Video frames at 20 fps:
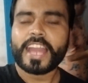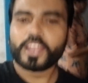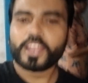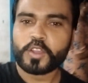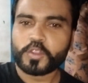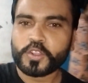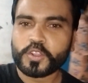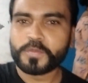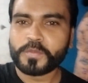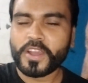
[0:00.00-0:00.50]

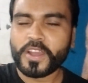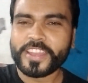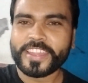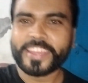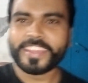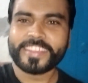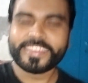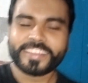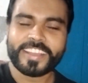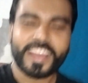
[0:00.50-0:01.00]
हेलो गुड
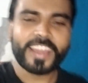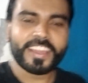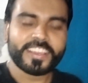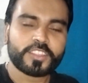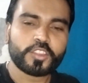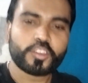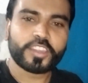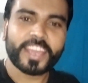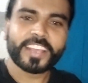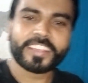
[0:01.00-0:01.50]
मॉर्निंग
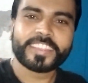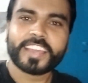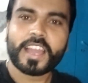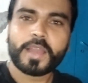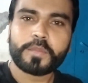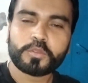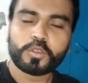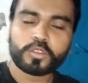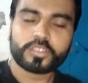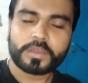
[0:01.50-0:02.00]
गाइस तो कैसे
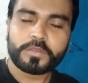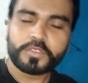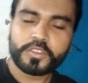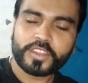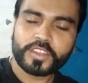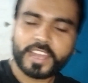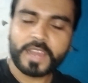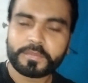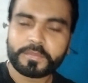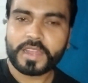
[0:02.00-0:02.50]
आप लोग सभी
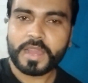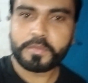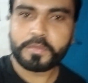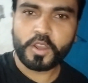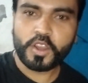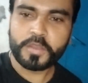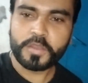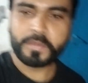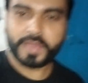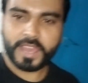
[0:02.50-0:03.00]
को राम राम
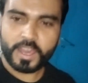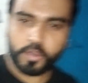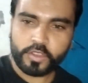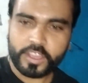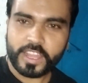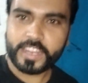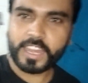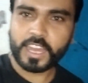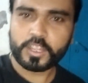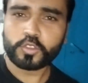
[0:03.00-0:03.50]
और मैं हो
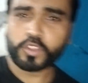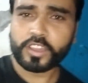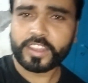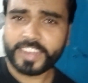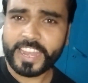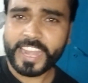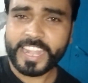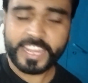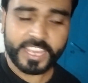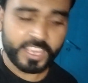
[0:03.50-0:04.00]
गया नहा धो के
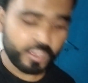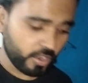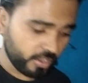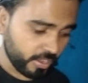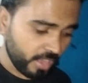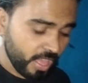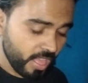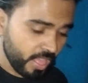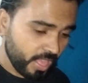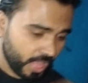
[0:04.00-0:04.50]
रेडी
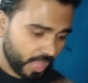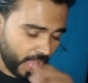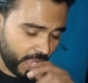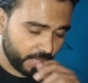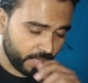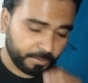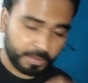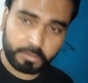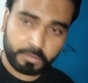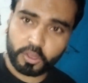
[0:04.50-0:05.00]
और
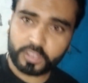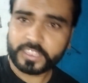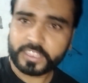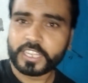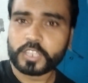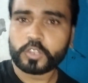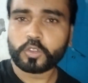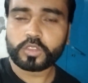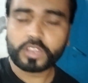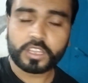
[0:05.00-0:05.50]
आज मैं बहुत
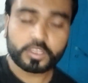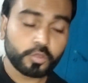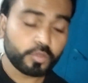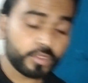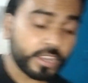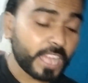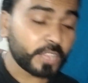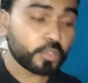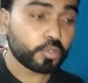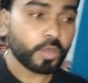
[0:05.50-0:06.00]
लेट हो गया
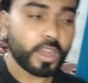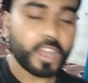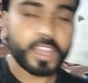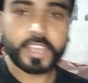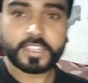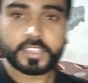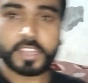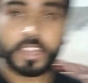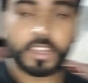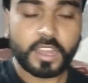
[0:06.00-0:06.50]
क्योंकि रात को आ
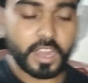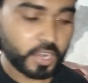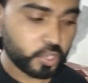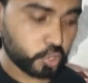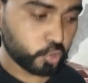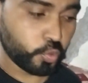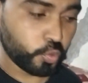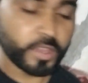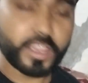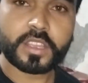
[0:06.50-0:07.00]
गया था अर्थ
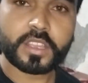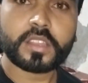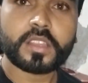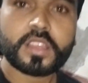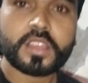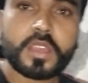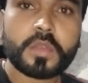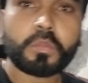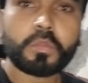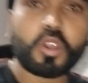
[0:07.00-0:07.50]
अर्थक्वेक
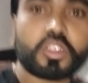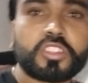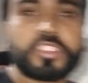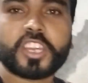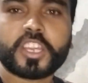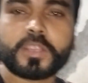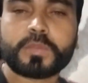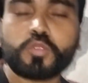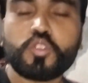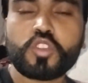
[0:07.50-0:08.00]
बहुत
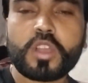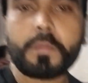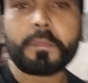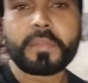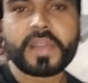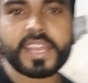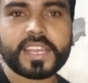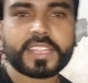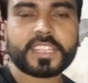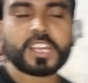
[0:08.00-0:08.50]
तेज़
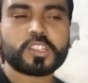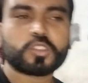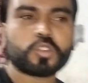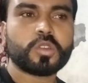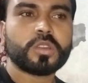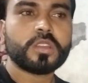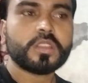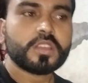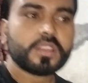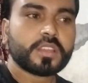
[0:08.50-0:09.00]
भूकंप आया था
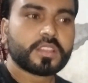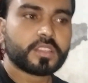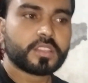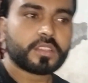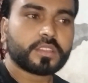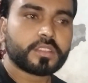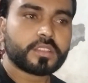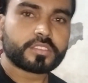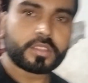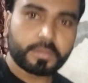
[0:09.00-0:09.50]
तो
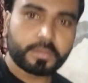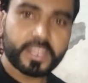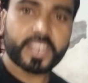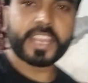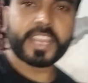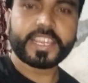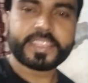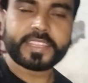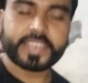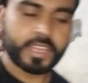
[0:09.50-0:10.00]
सब
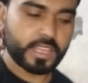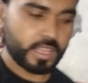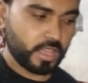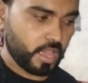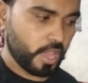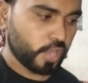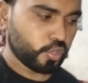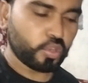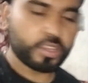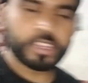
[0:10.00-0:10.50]
डर गए थे
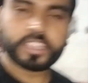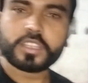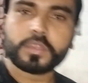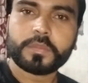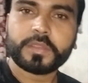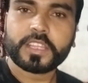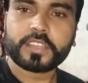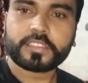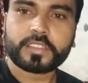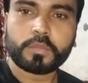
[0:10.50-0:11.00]
तो
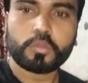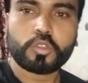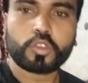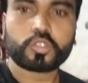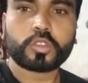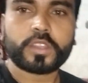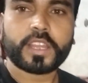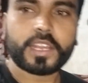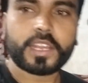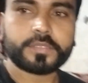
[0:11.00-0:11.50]
इसी वजह से हम
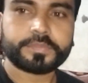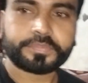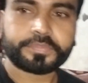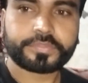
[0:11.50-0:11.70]
लोग थोड़ा